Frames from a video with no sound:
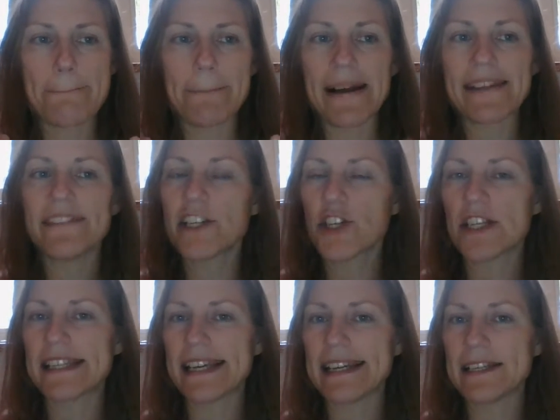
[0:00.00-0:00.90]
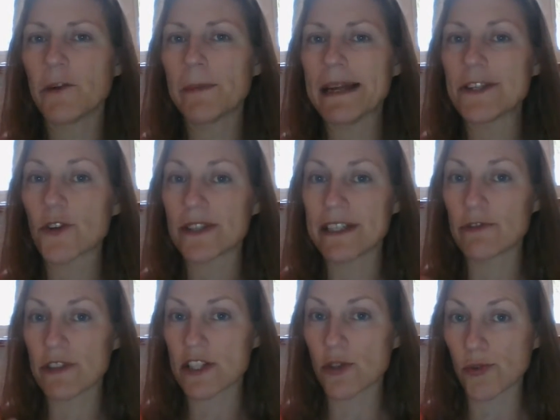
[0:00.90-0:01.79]
Ma invece se io penso di
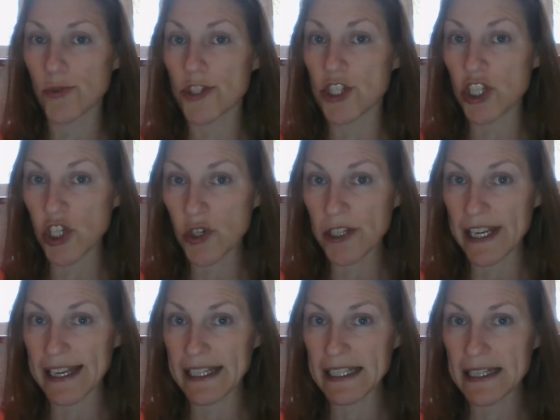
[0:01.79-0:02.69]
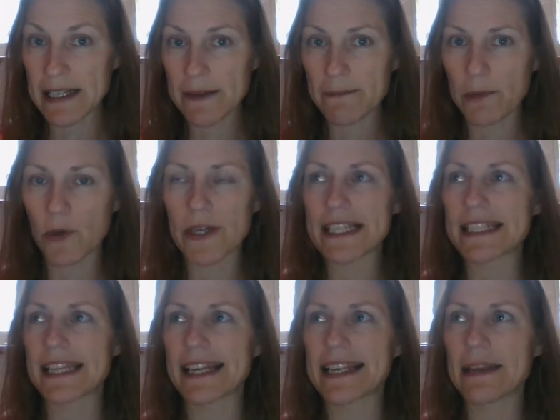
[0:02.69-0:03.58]
una soluzione, può
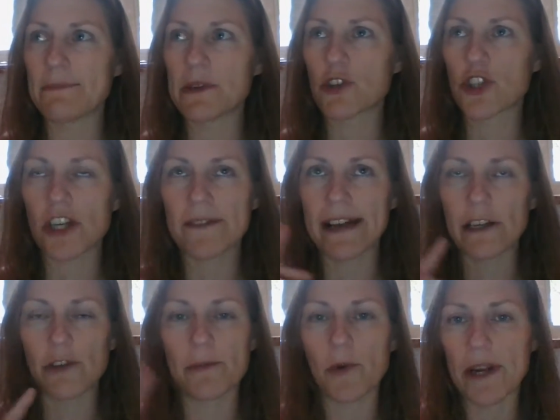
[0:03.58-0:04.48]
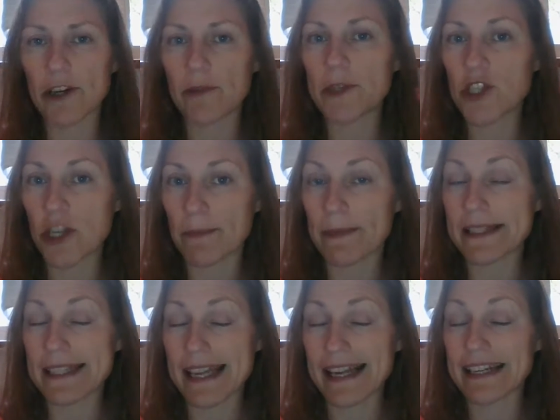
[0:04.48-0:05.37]
essere che il mio cervello poi cominci a
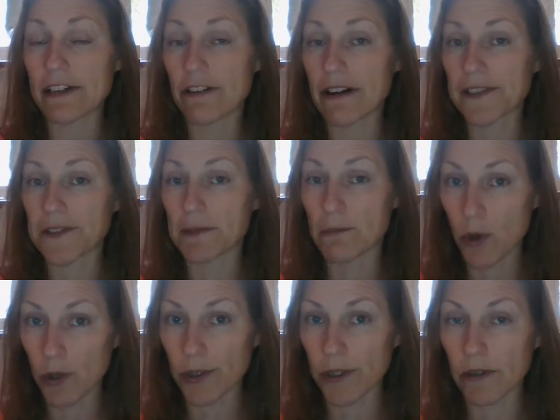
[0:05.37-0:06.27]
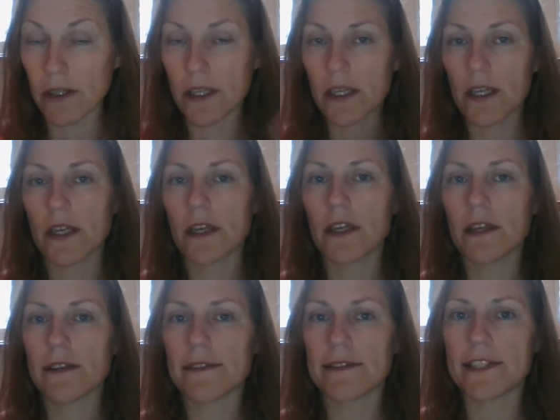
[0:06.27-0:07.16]
pensare in un altro modo
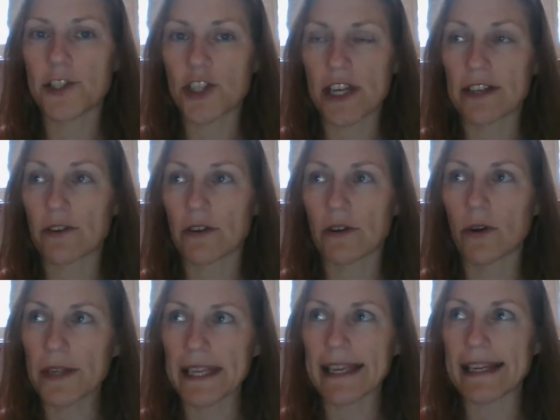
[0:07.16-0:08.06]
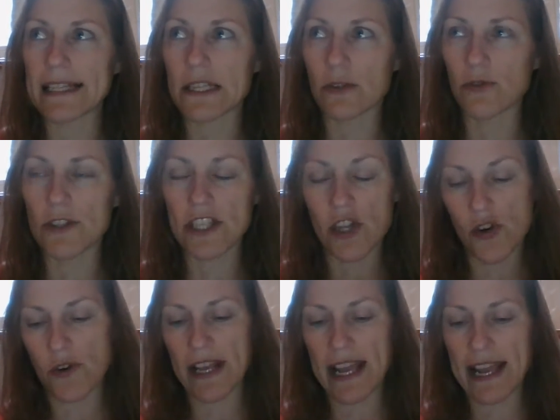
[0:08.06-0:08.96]
dicendo ok
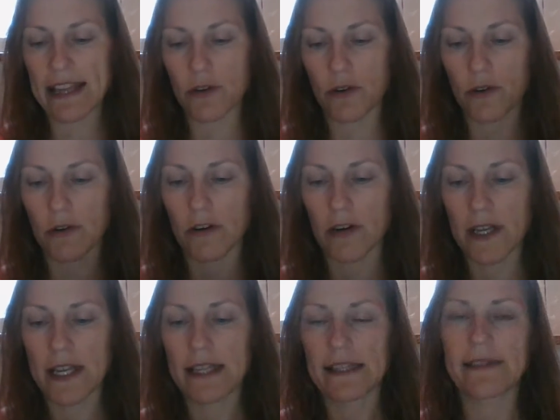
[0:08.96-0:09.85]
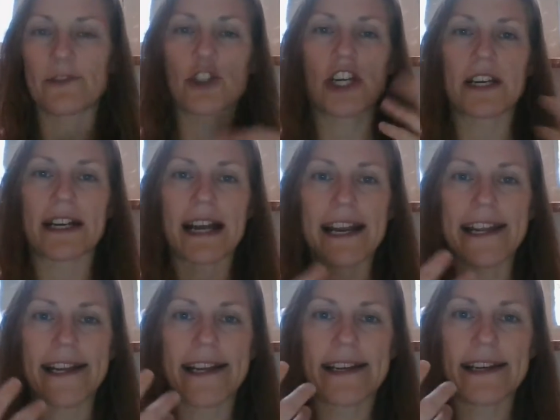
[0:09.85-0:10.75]
soluzione io devo
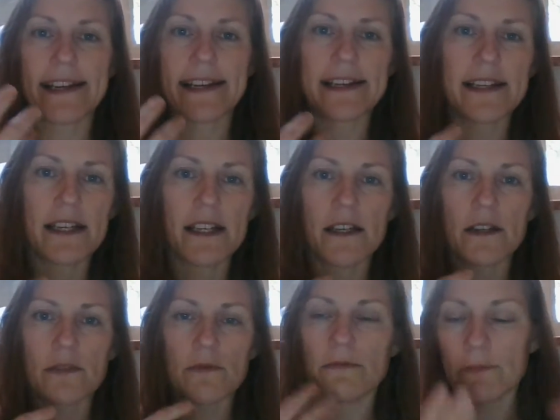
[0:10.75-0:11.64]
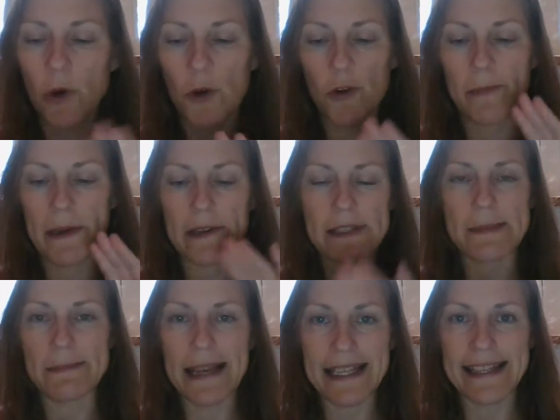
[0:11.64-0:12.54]
cercare un modo per
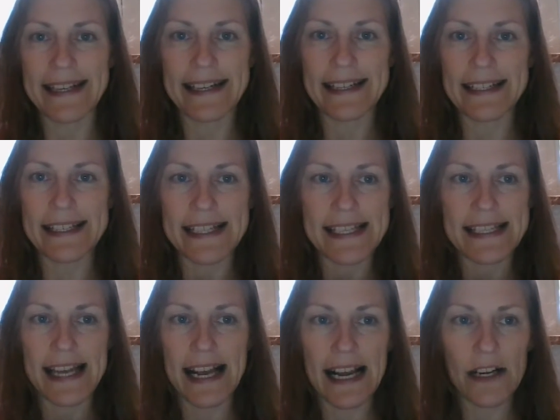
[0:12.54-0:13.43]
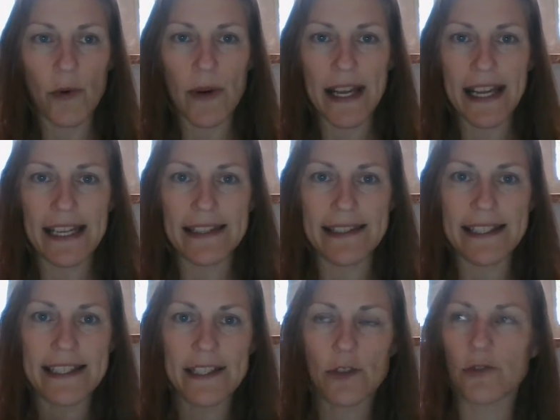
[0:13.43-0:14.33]
smettere il sangue di